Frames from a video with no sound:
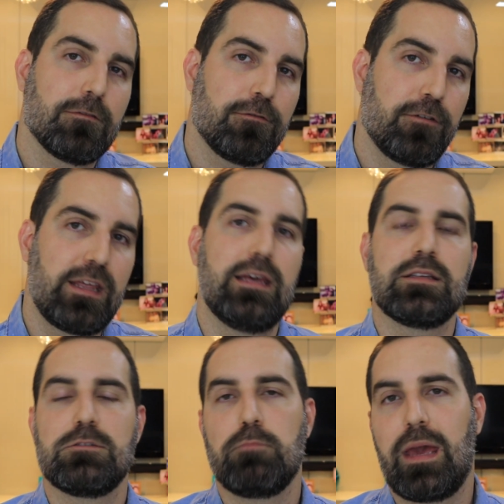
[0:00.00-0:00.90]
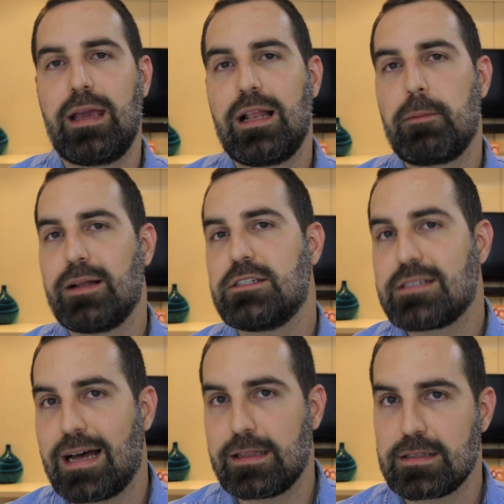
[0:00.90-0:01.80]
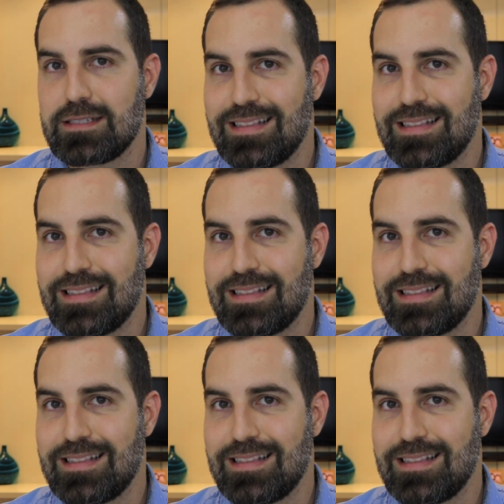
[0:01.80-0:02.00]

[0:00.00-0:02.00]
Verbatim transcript: frias, bem climatizadas.